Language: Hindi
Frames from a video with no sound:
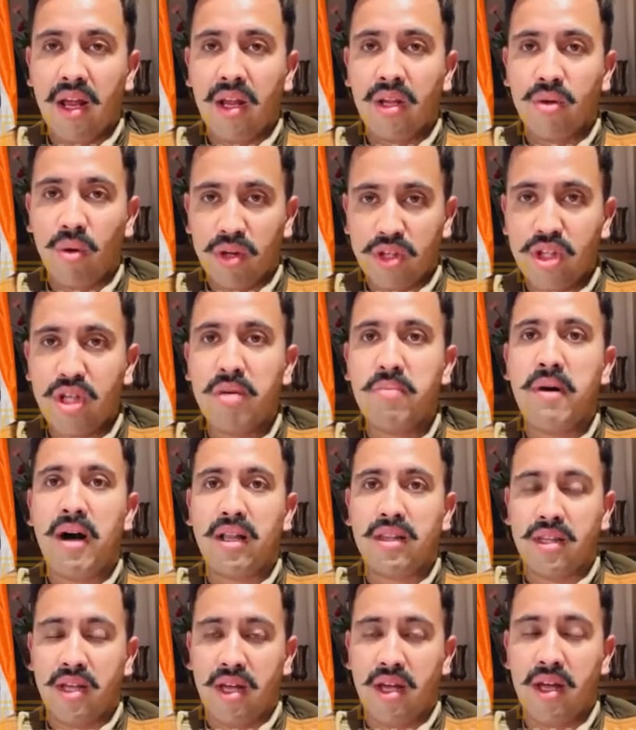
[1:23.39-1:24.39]
तो अच्छी
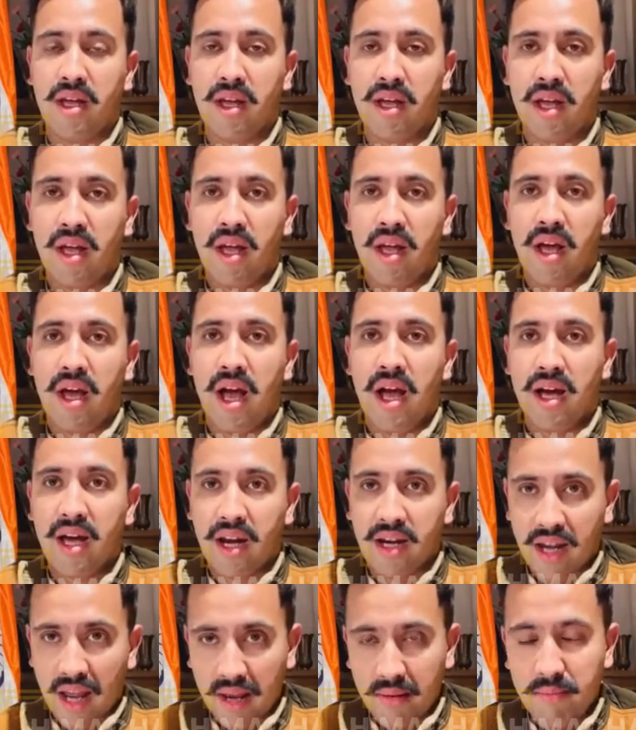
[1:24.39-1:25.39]
बात है अगर
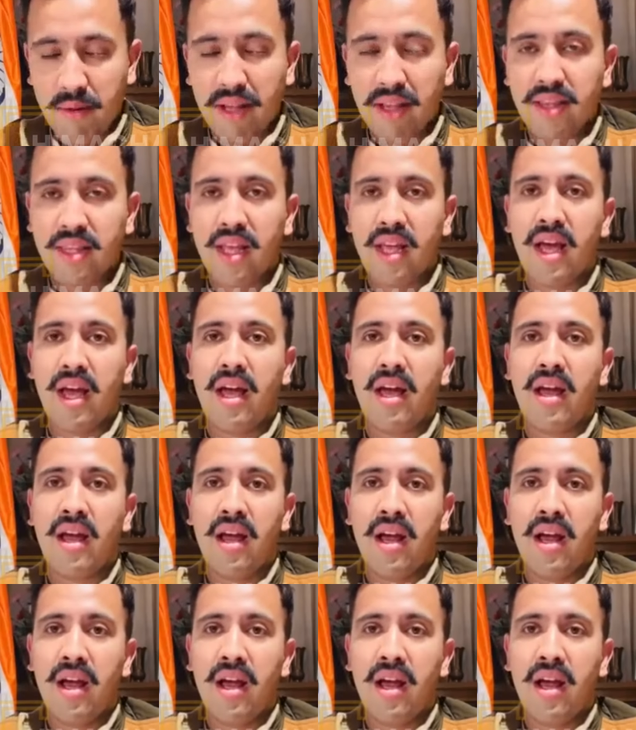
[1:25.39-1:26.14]
नहीं बनती है